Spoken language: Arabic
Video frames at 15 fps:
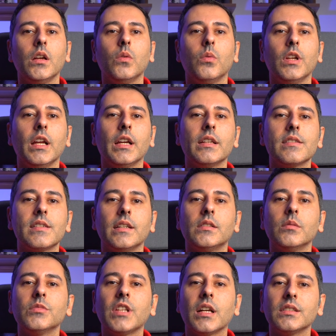ولكن
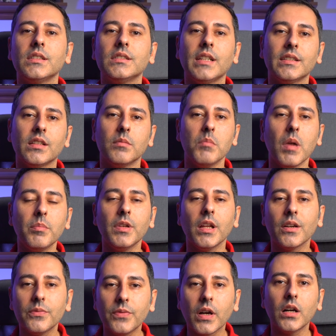سيتم تخصيص ايضا مبلغ
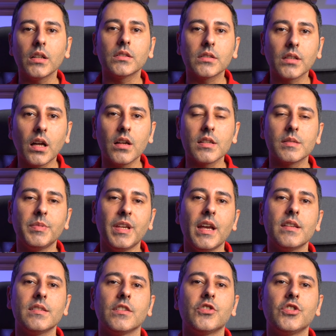فقط خاص
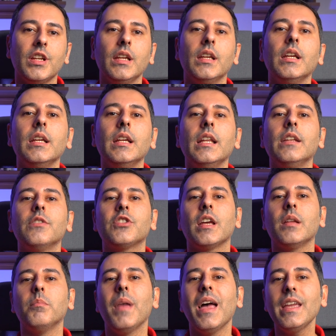بهذا الشيء
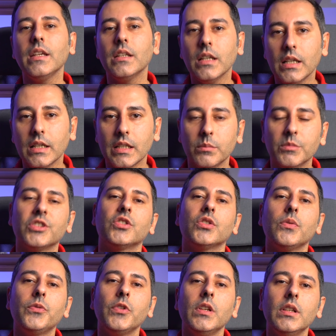مشان ما ينحرم
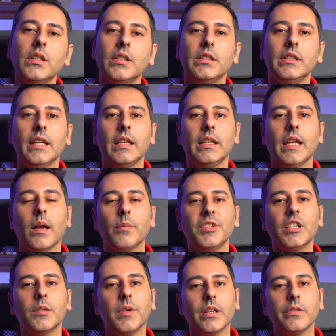الطفل يلي عم
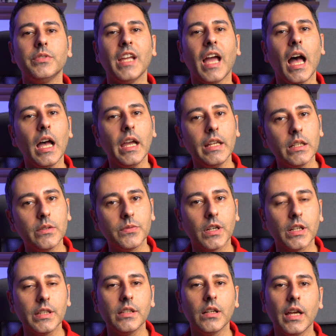يكبر في عائلة
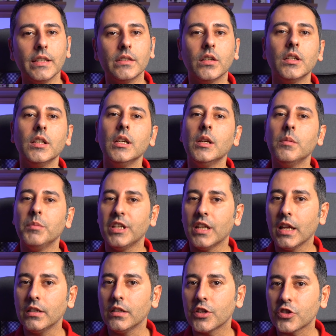فقيرة أيضا من
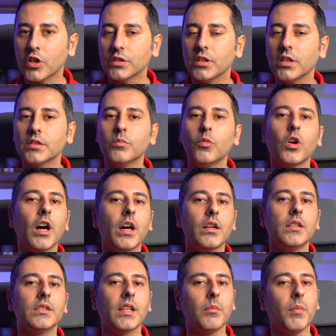هالنشاطات
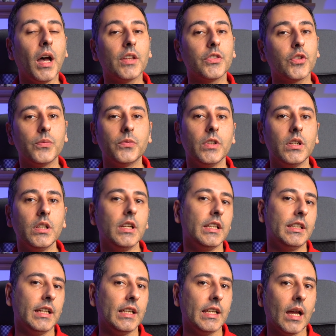مقارنة مع الطفل
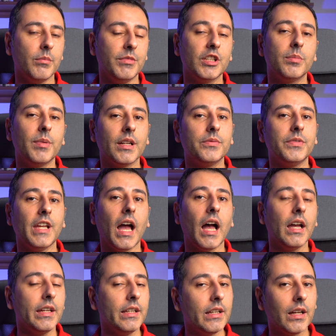يلي عم يكبر في
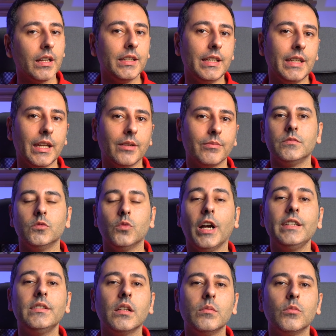عائلة غنية
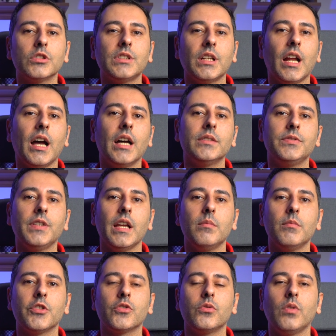وأيضا المقترحات في
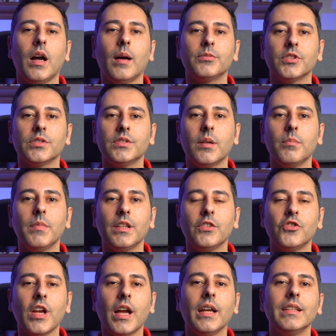هالمشروع عم تتضمن
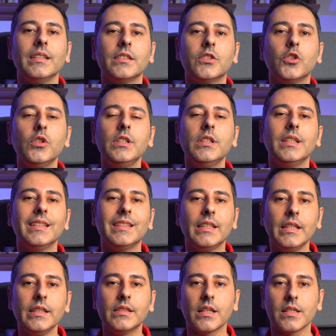جعل كل
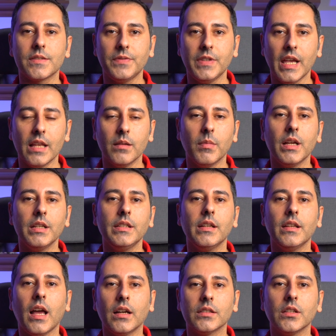الكيتاس في ألمانيا
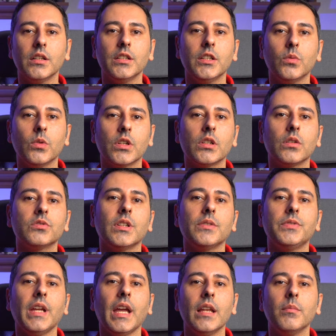الحضانة والروضة
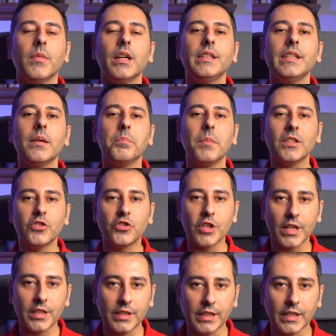في ألمانيا
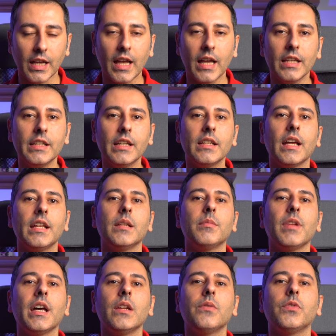مجانية حاليا نحن
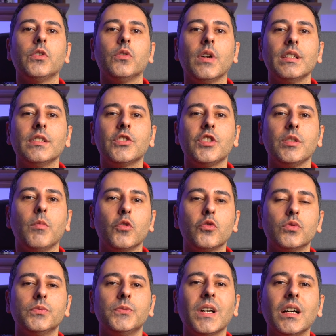بنعرف أنه هذا الشيء
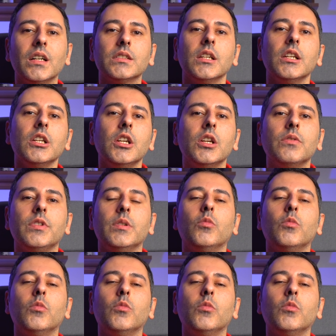موجود فقط في